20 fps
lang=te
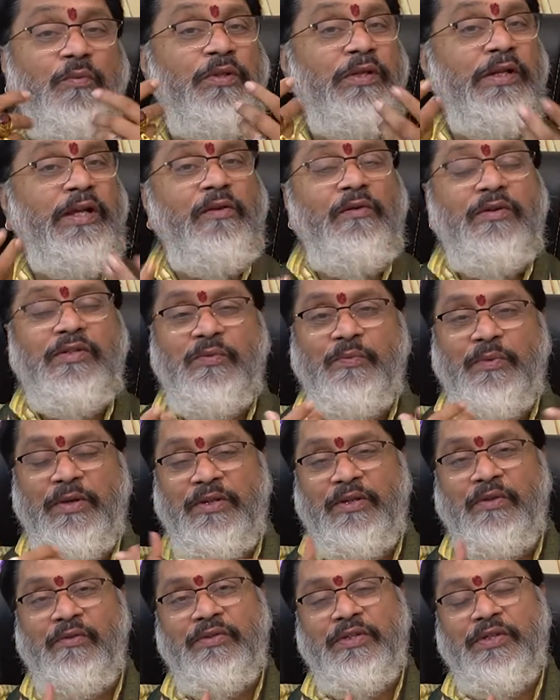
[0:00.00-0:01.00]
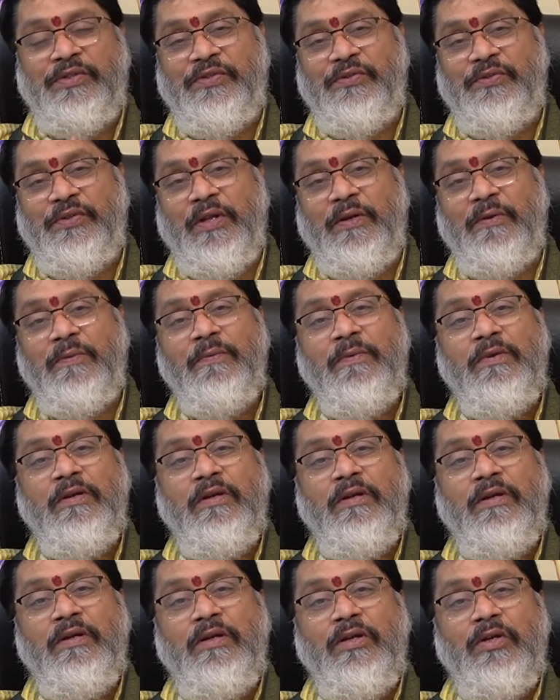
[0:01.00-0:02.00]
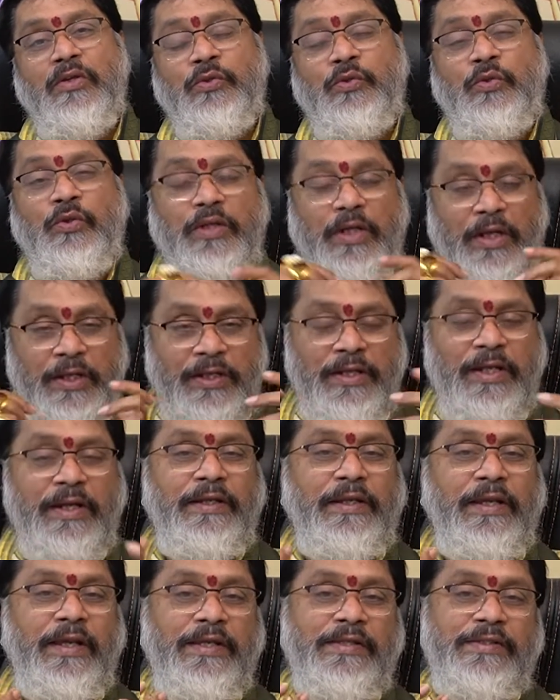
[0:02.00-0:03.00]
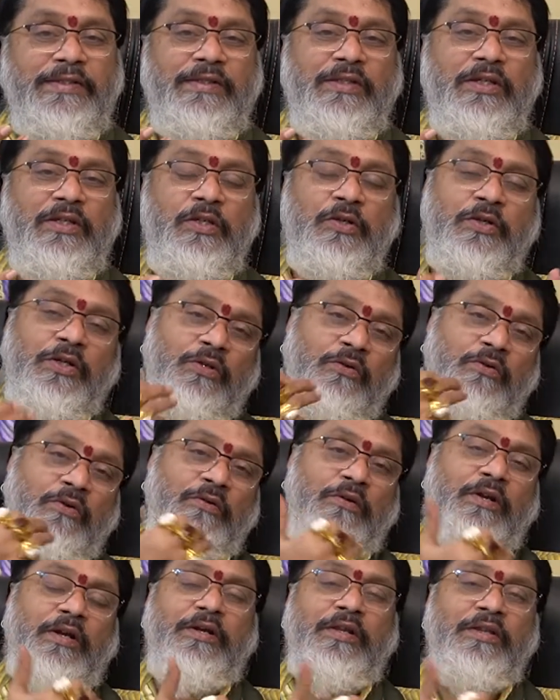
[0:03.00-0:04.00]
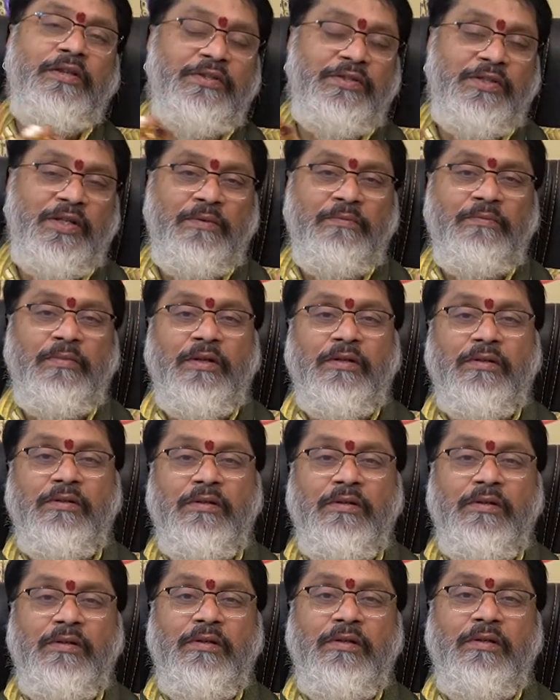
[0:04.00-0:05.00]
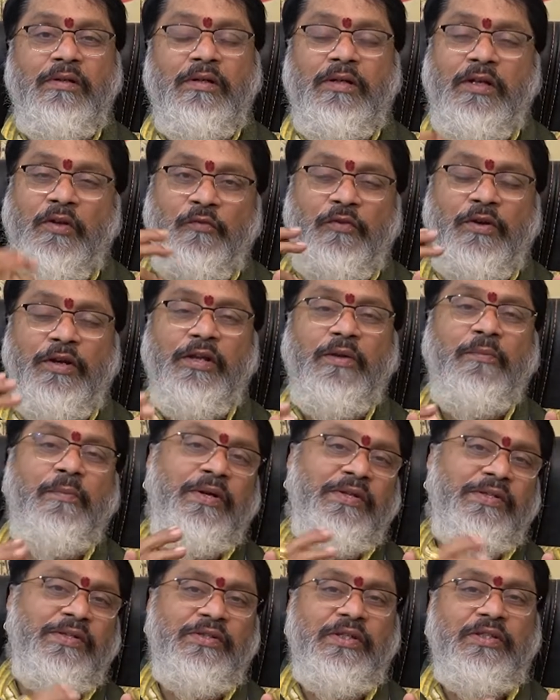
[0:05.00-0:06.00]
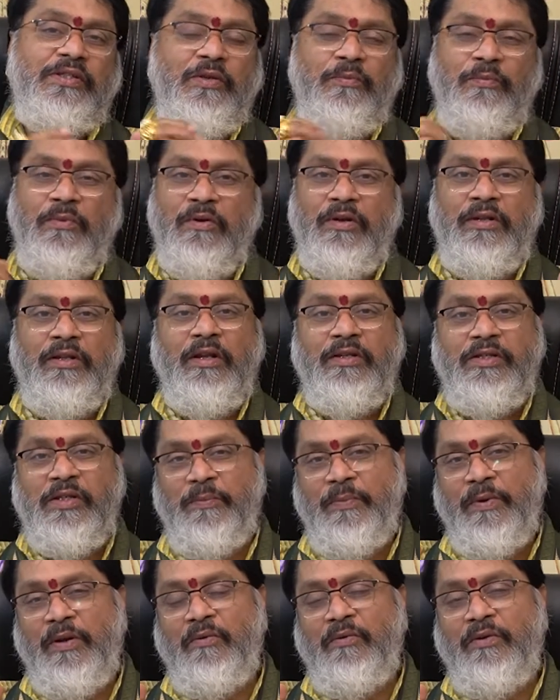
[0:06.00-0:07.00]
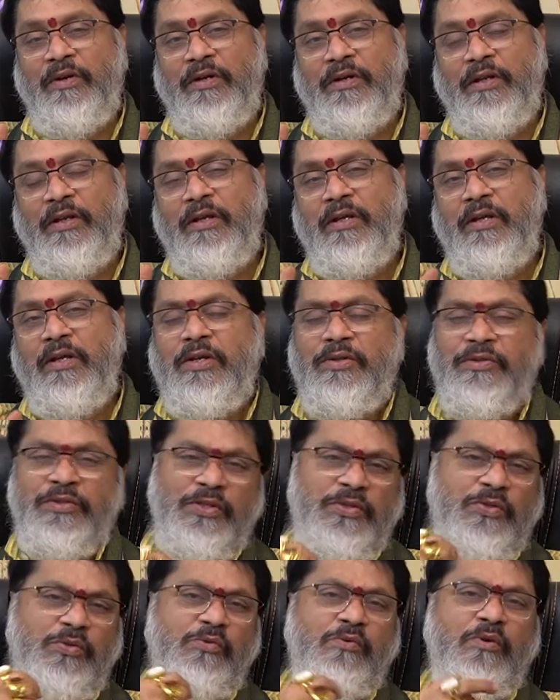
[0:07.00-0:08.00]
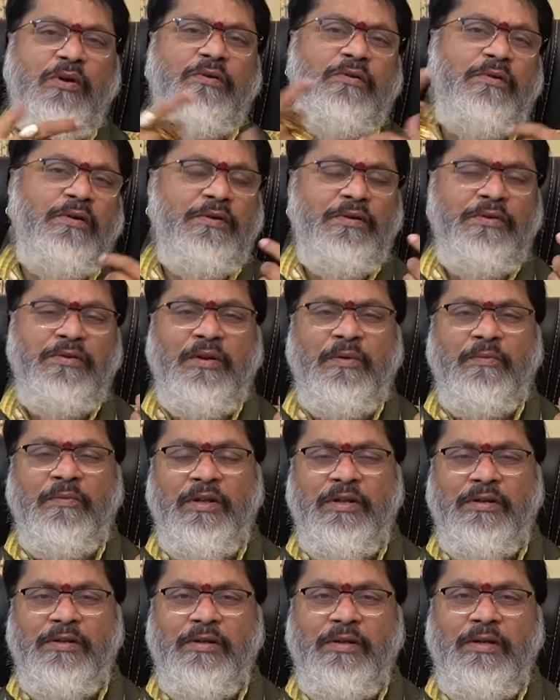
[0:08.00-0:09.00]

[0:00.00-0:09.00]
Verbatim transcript: ముందుకు వెళ్ళవలసిన ప్రయత్నం చేస్తుంటారు సో ఇన్ దట్ కేస్ యూ కెన్ కాంటాక్ట్ ఇన్ దిస్ నెంబర్ డెఫినెట్గా మెడిసిన్ చేసే మీ అందరికీ చెప్పాలనుకున్నా అంటే జస్ట్ యూ కాంటాక్ట్ ఇన్ నెంబర్